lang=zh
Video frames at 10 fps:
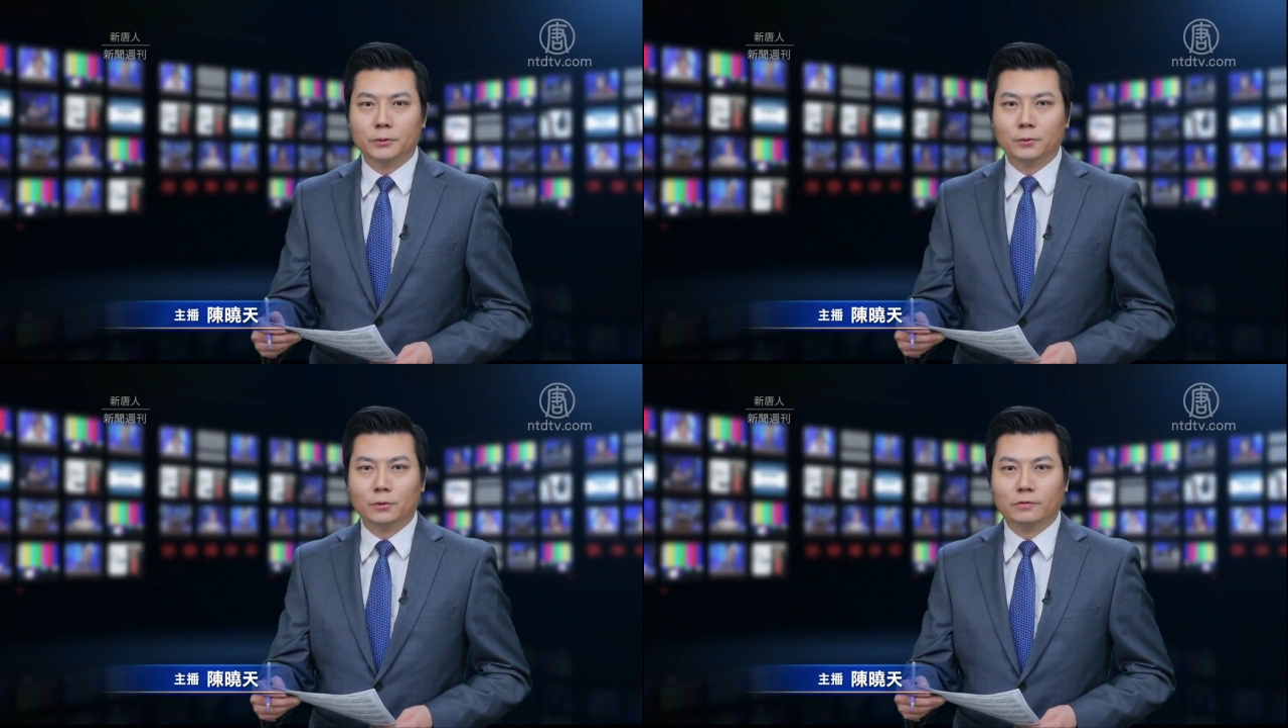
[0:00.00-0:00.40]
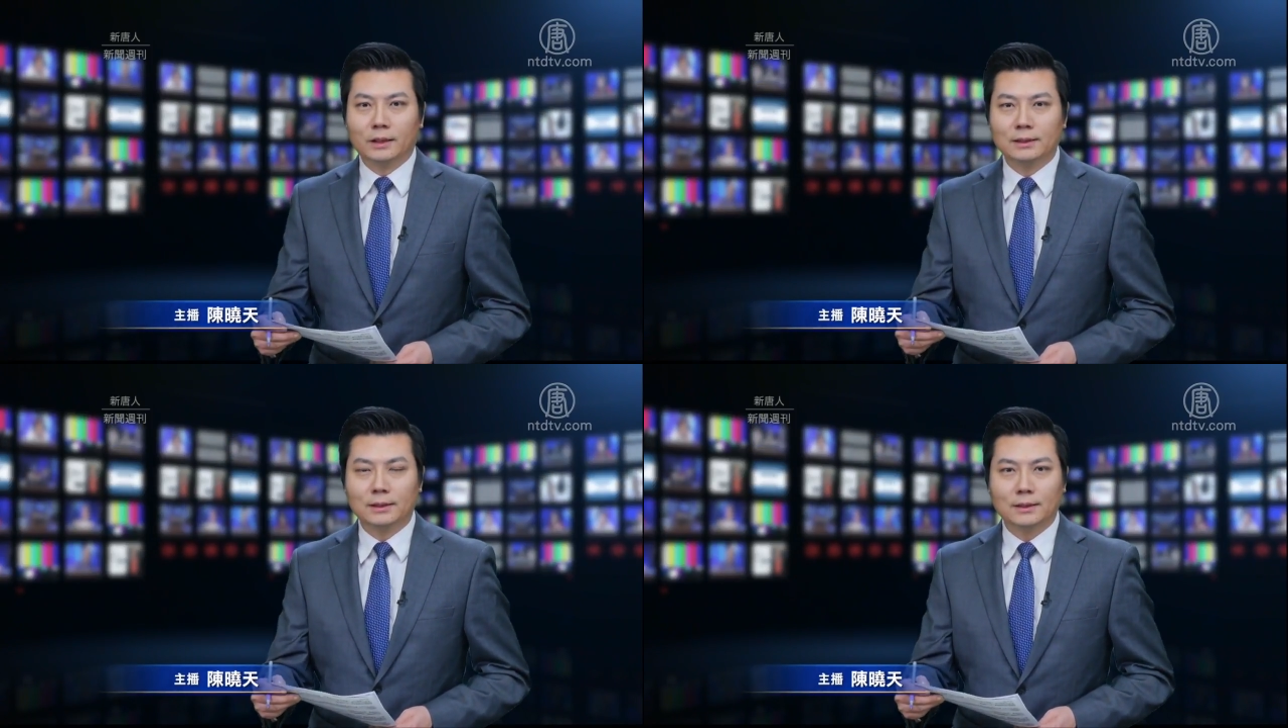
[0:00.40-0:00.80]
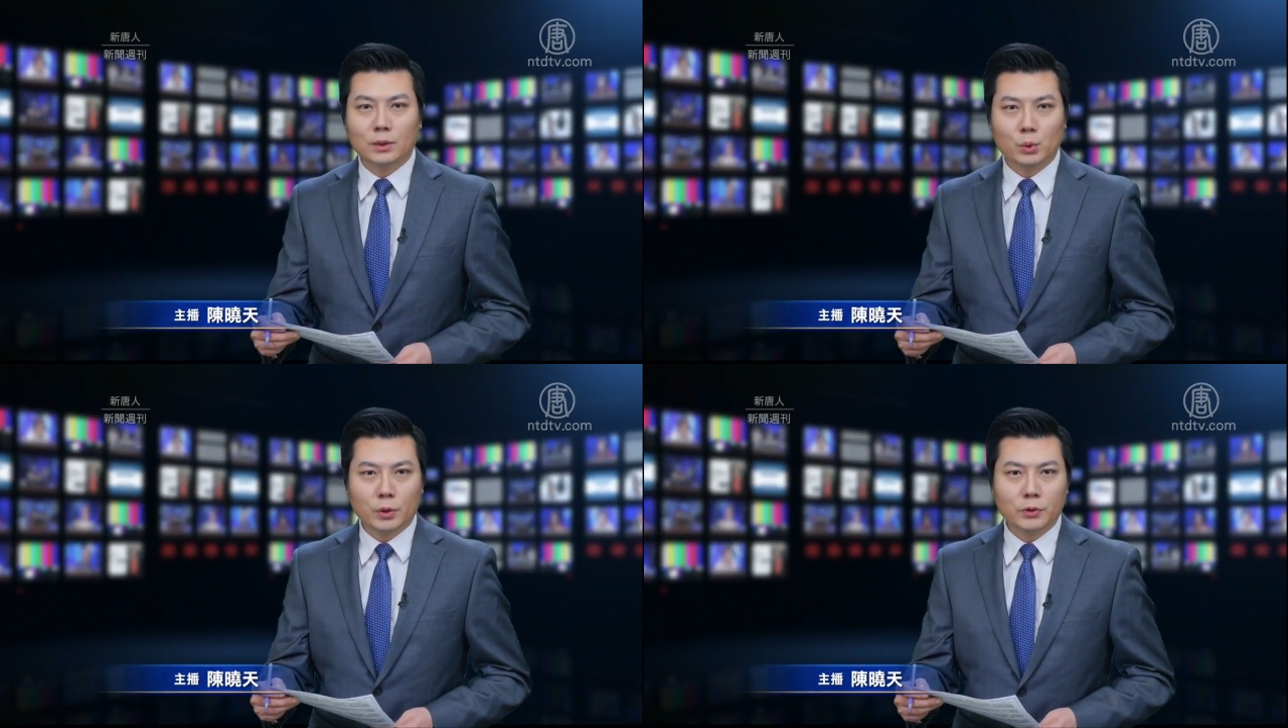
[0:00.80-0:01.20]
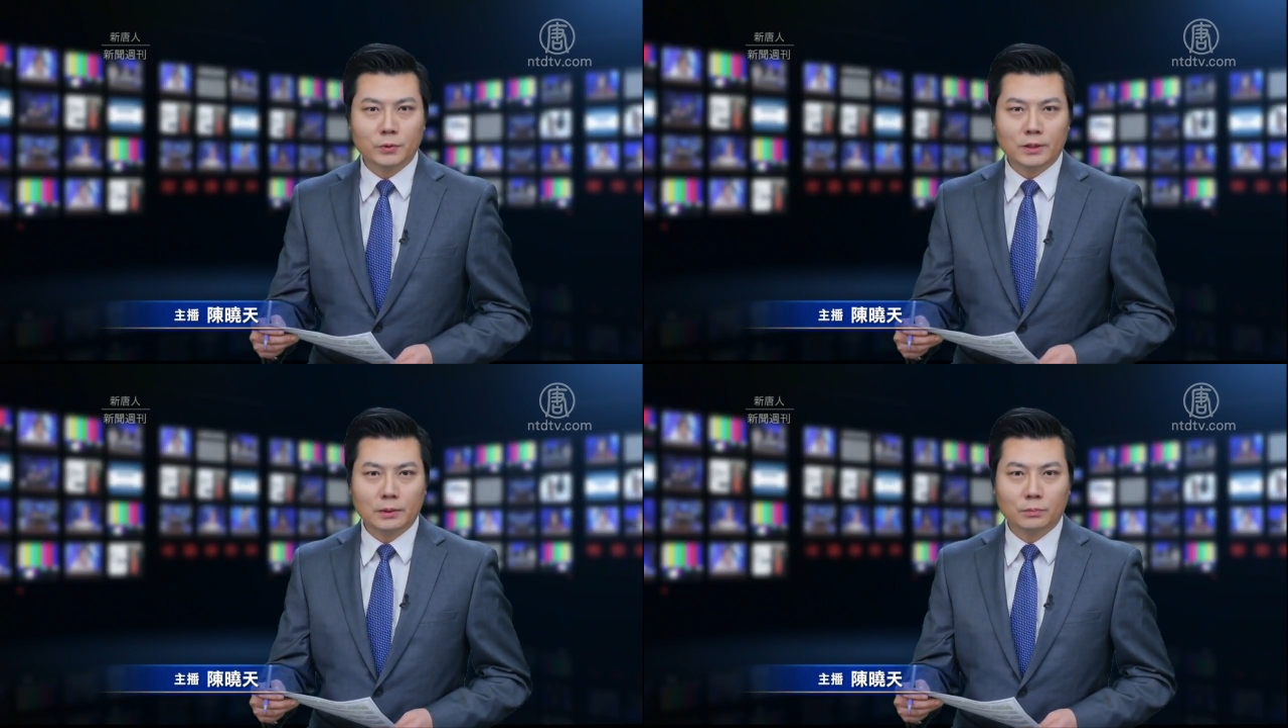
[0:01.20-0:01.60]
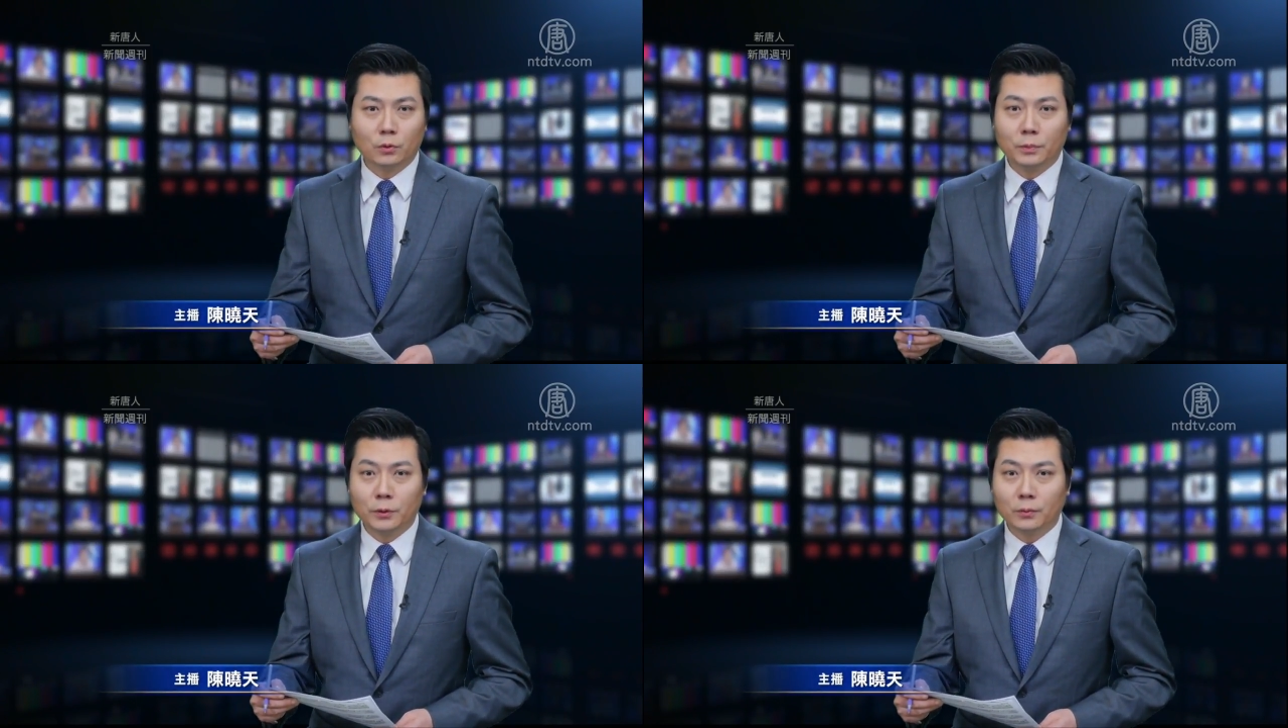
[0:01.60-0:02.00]
中共发现在全球散
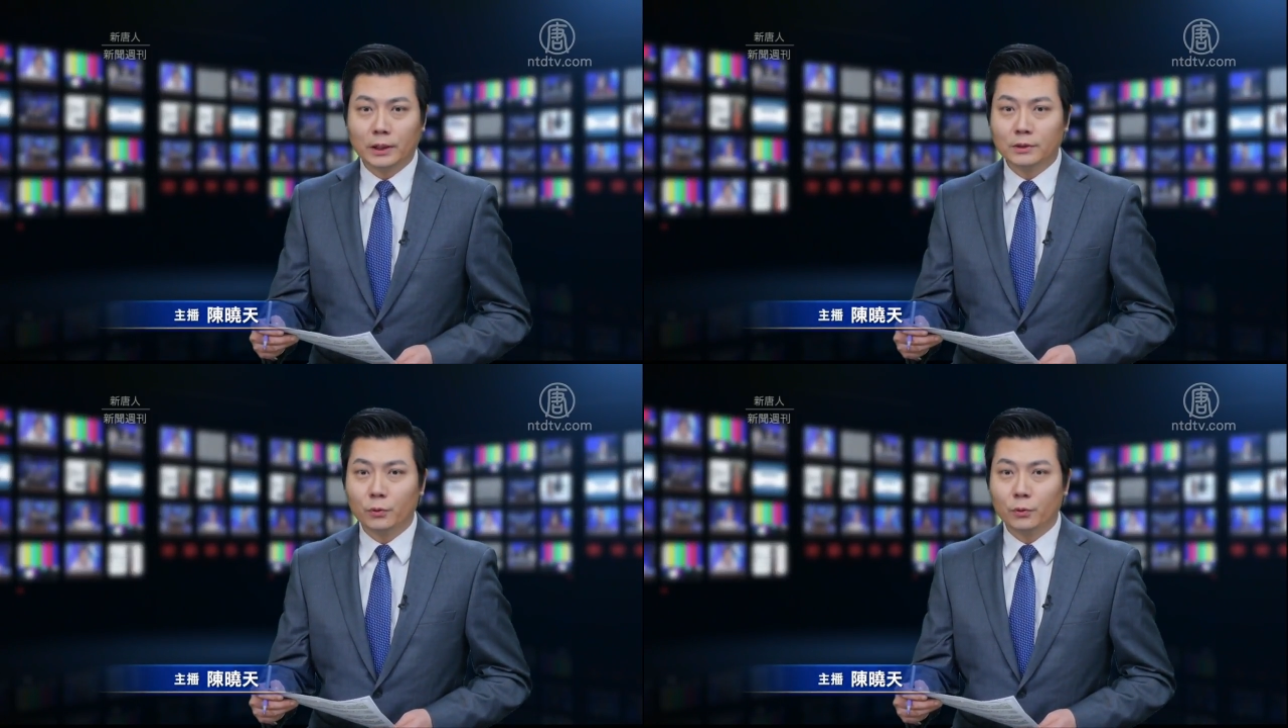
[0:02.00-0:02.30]
播病毒来